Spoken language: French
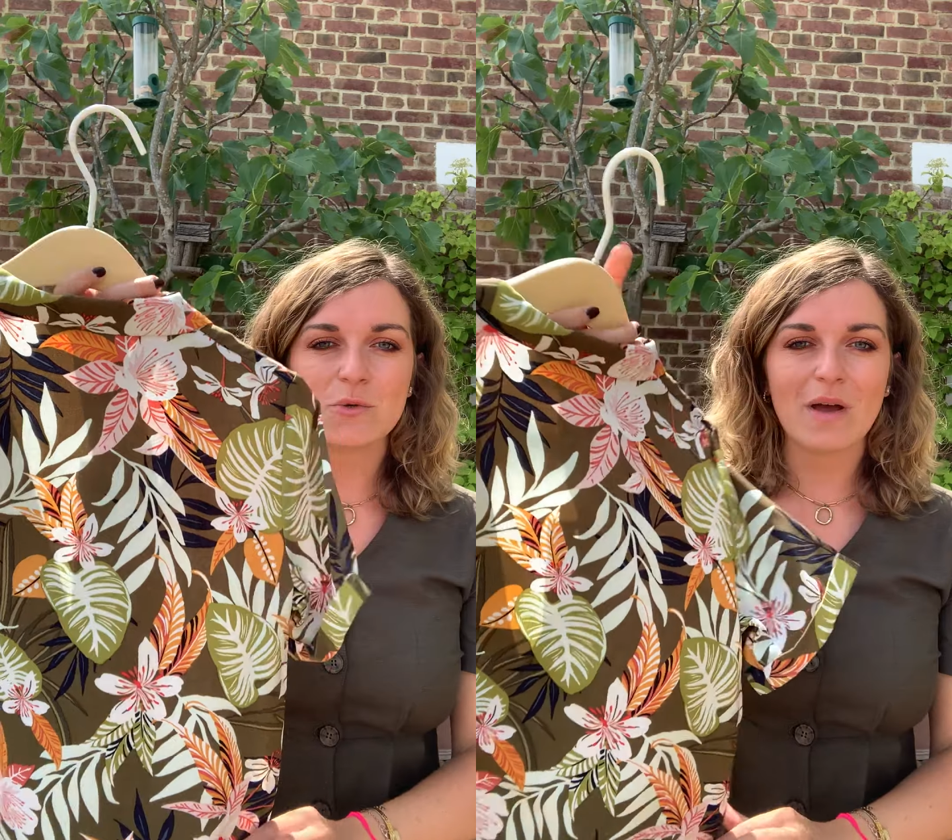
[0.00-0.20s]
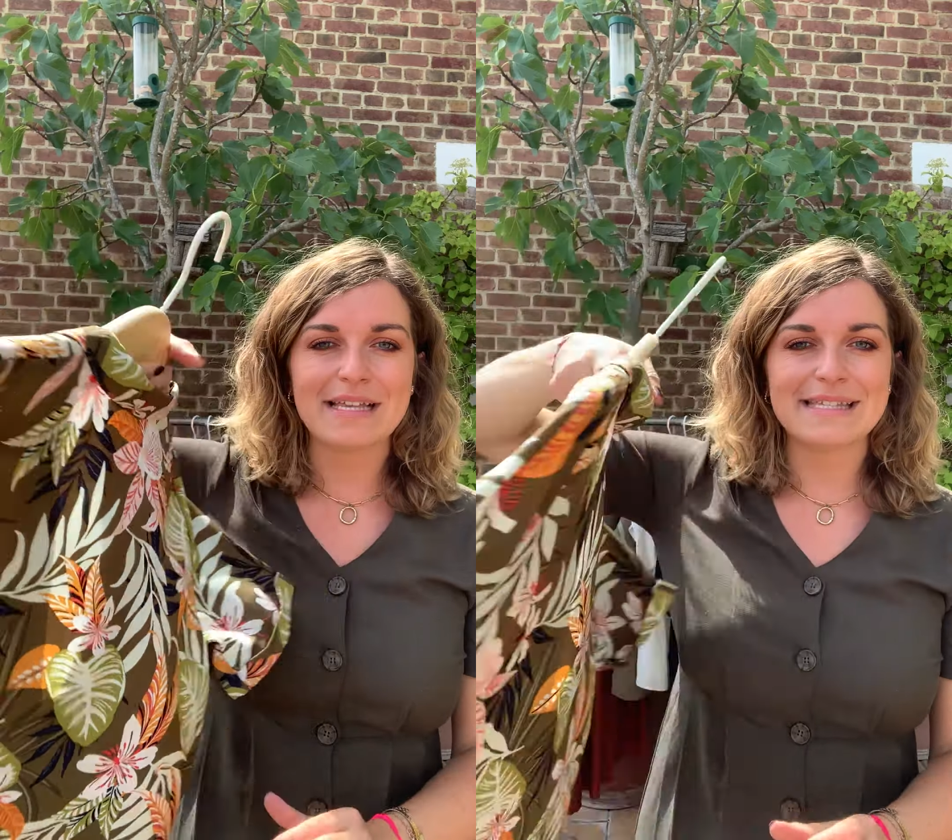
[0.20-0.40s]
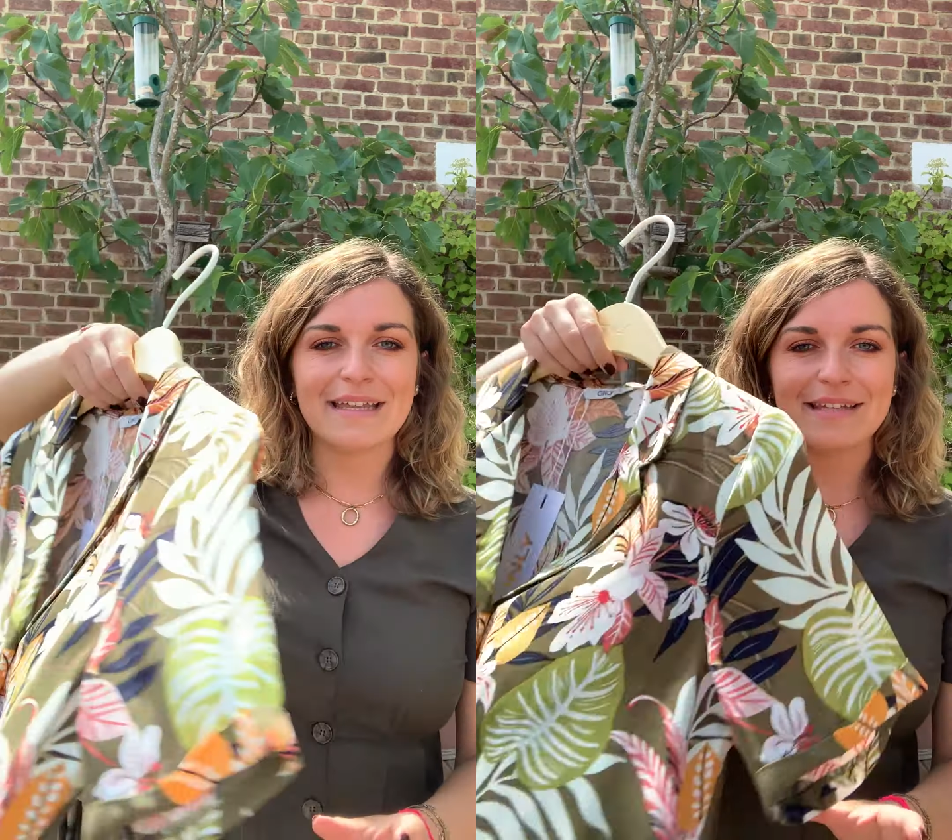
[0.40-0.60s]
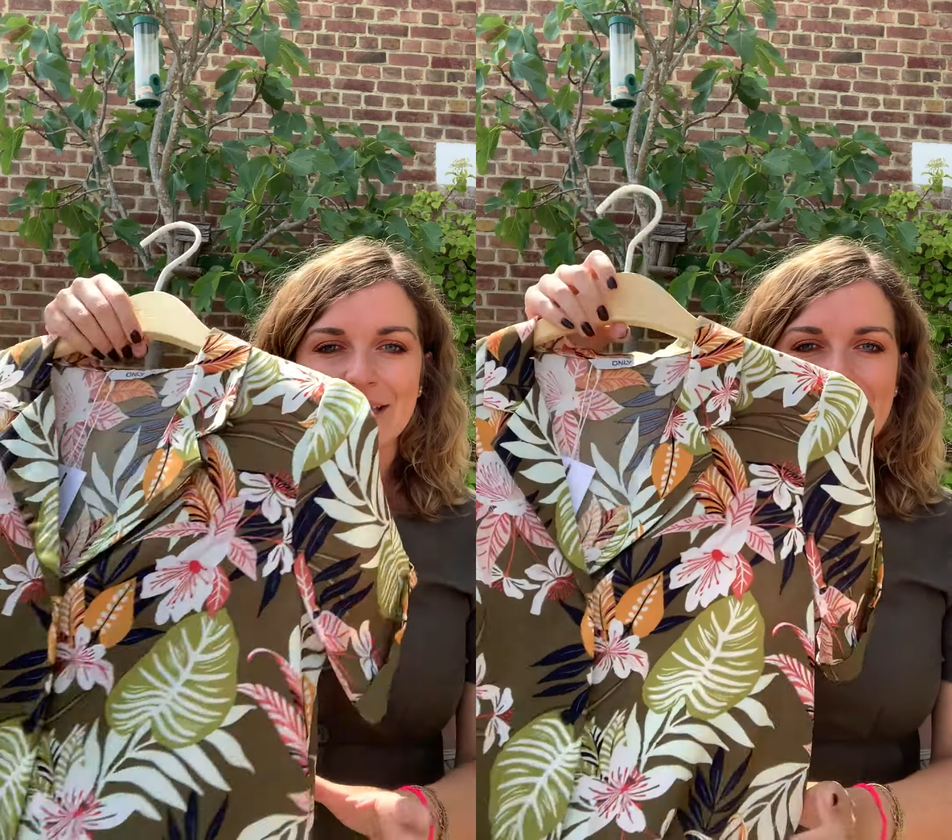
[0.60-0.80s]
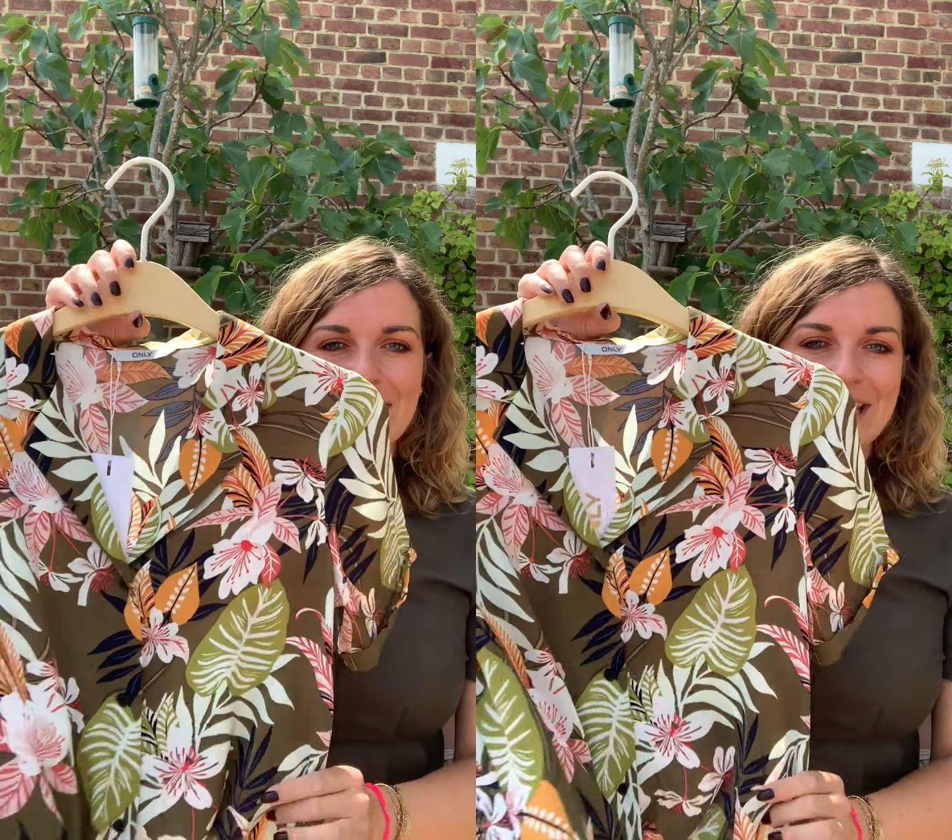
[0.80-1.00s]
sur un cintre
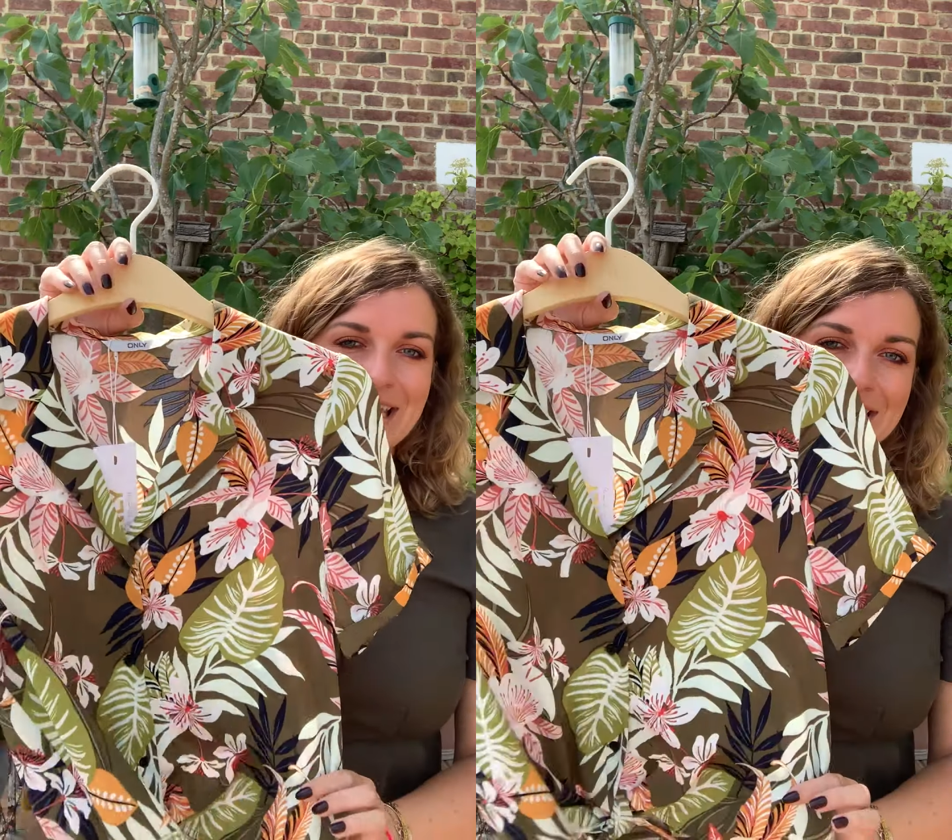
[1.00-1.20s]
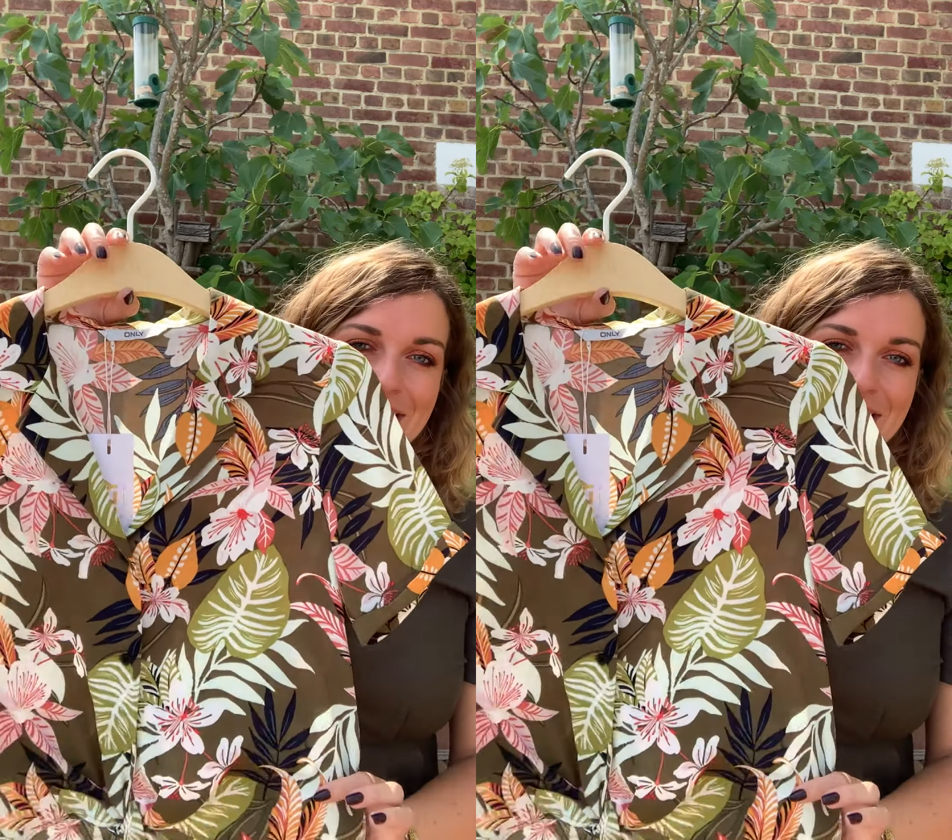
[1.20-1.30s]
et